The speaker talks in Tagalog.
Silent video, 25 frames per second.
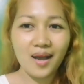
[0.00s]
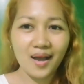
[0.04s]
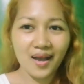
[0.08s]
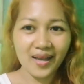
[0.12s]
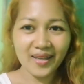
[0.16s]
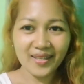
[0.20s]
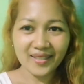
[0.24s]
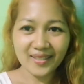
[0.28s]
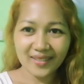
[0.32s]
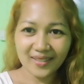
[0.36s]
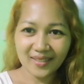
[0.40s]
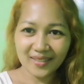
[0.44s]

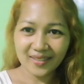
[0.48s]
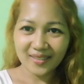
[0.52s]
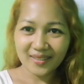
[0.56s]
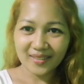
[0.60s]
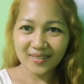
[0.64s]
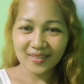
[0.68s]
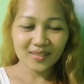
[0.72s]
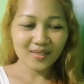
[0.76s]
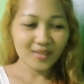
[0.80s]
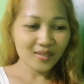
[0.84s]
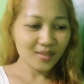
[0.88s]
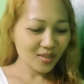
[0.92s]
Hi
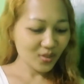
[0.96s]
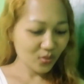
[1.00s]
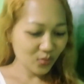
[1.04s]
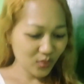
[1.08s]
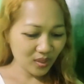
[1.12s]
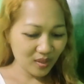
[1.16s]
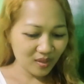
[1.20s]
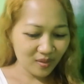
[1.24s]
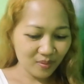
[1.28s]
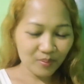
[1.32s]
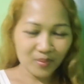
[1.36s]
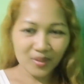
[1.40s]
guys!
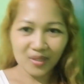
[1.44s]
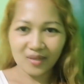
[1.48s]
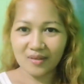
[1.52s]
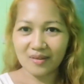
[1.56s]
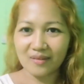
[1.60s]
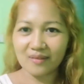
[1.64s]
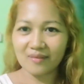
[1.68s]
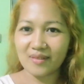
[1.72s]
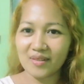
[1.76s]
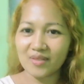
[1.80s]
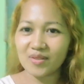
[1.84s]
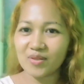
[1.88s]
Welcome back
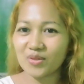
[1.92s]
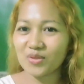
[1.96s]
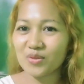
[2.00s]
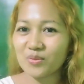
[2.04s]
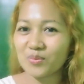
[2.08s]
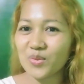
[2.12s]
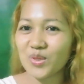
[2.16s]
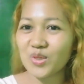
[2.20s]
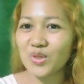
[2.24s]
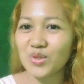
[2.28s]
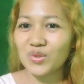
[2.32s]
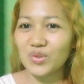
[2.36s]
again to
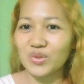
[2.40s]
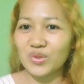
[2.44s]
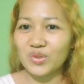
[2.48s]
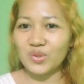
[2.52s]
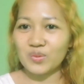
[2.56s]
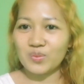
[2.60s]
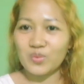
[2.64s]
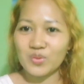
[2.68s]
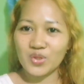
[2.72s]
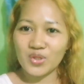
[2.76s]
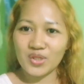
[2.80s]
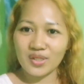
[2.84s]
my
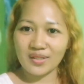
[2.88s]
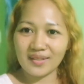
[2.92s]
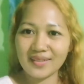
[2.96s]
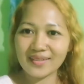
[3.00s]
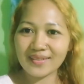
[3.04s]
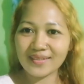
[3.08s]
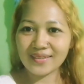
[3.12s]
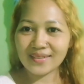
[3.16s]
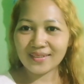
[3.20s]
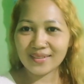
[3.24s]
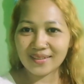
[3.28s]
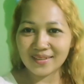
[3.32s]
YouTube
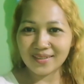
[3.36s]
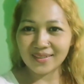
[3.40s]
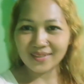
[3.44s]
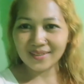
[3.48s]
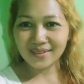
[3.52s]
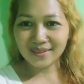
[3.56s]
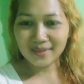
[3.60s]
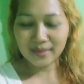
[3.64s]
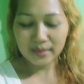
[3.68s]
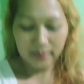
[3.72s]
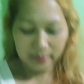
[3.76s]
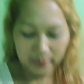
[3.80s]

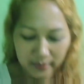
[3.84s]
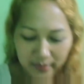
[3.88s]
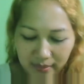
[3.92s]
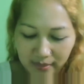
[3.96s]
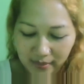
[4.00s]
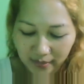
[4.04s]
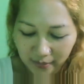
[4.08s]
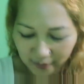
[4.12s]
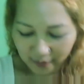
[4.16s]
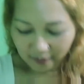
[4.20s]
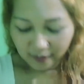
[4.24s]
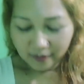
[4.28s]
channel.
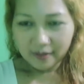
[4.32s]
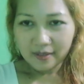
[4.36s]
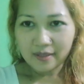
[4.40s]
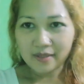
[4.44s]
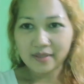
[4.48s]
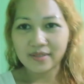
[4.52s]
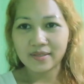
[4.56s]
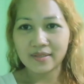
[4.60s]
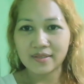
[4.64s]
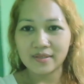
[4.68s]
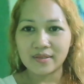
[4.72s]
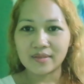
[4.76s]

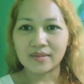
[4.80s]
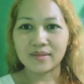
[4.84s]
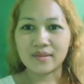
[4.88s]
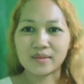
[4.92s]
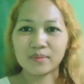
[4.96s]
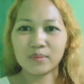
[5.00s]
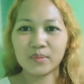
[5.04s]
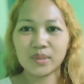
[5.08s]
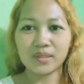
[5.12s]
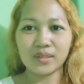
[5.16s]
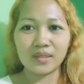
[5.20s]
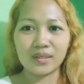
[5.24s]

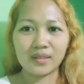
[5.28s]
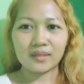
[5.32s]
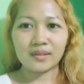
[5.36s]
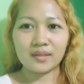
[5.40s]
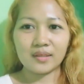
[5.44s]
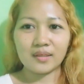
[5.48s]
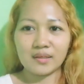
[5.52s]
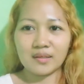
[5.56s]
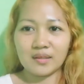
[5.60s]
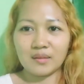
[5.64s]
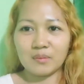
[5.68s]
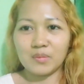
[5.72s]
Ayan,
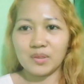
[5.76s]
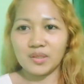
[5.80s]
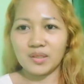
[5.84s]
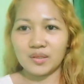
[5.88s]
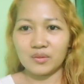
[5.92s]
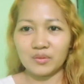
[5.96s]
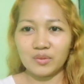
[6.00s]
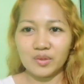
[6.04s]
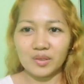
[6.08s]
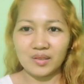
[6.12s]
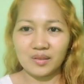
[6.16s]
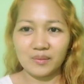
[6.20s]
matagal-tagal
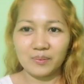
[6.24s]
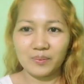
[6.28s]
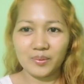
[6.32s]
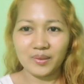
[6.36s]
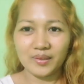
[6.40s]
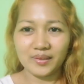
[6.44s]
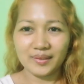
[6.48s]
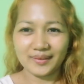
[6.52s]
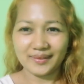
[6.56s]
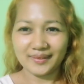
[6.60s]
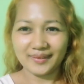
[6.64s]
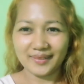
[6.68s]
bago
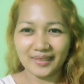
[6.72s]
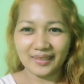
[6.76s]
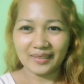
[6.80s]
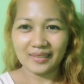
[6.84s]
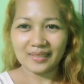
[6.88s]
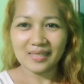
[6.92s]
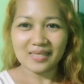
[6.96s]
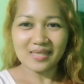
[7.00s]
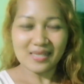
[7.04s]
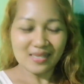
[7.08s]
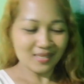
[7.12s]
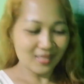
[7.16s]

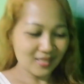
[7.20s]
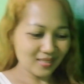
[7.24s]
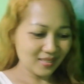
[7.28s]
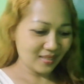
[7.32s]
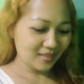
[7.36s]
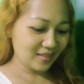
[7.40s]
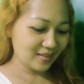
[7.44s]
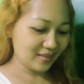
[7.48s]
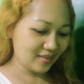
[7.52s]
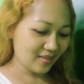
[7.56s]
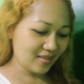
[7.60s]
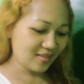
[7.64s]

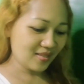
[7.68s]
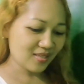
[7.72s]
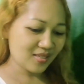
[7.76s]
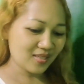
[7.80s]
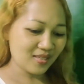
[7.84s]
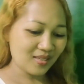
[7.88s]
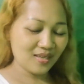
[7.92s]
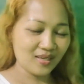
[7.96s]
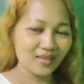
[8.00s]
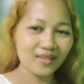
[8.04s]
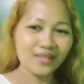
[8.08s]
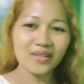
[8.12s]
nakapag-salita
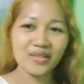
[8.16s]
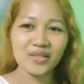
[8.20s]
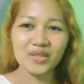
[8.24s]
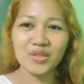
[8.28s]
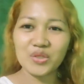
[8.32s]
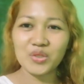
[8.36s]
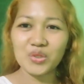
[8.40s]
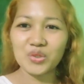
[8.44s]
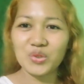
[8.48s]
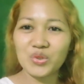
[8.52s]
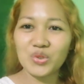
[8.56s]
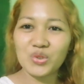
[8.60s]
sa
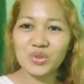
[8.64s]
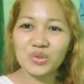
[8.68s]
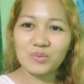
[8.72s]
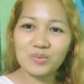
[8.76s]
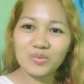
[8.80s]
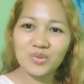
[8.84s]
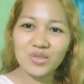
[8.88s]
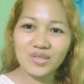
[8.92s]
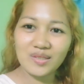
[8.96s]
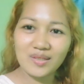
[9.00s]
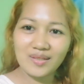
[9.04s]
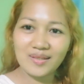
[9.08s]
aking
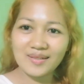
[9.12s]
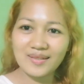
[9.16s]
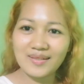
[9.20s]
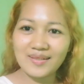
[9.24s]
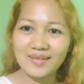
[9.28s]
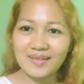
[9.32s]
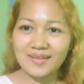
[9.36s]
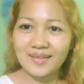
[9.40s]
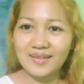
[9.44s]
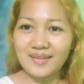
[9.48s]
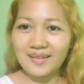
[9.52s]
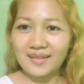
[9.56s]
YouTube
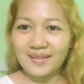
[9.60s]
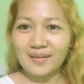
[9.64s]
channel.